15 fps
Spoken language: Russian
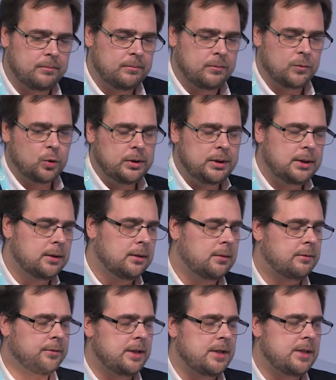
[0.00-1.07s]
ну и
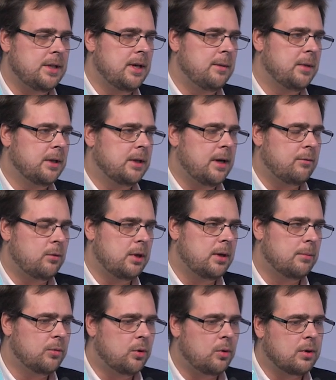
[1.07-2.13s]
в системе
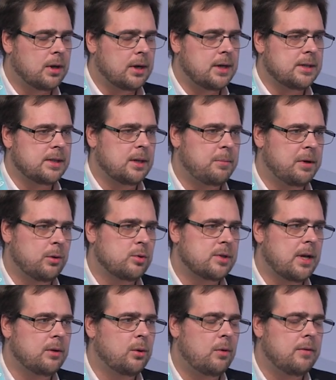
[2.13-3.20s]
довольно много разных
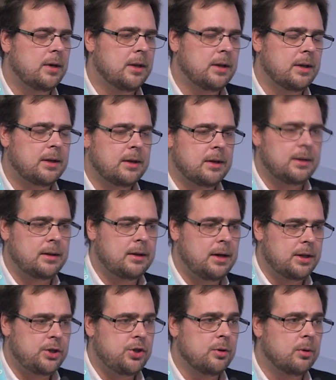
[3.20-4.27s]
предустановленных э,
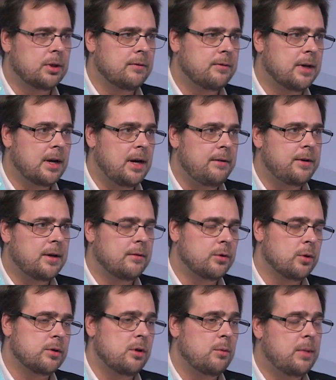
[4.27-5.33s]
отчетов, графиков.
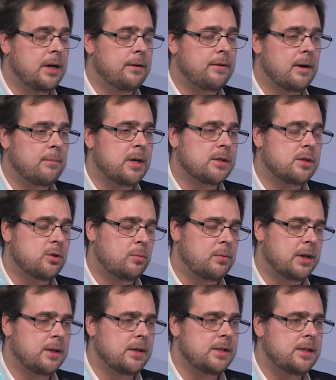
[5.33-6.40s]
То есть любая информация,
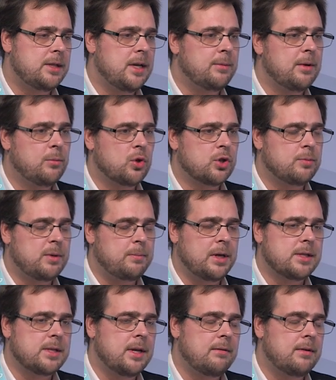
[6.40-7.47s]
собранная системой, может быть
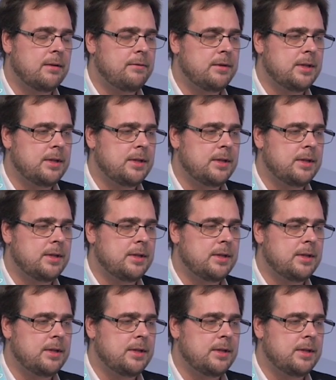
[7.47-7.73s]
представлена в